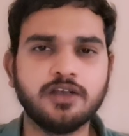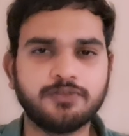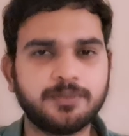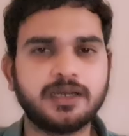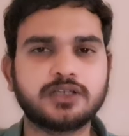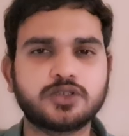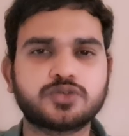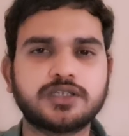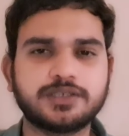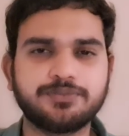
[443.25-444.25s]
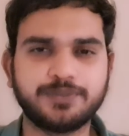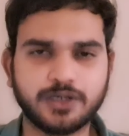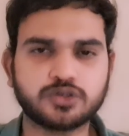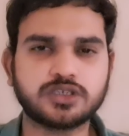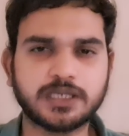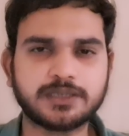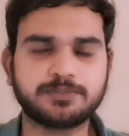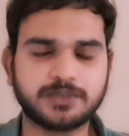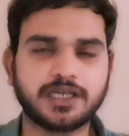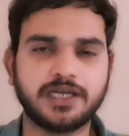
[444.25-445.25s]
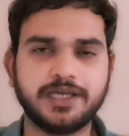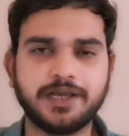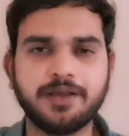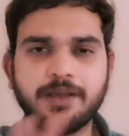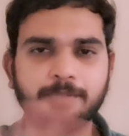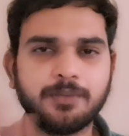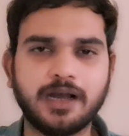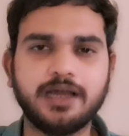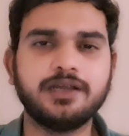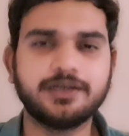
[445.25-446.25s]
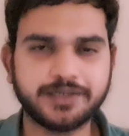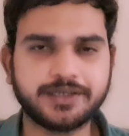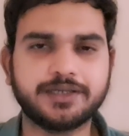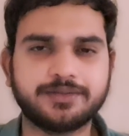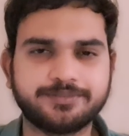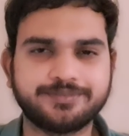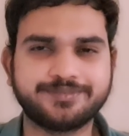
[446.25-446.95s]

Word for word: फिर मिलेंगे दोस्तों ऐसे वीडियोज़ के साथ तब तक के लिए बाय टेक केयर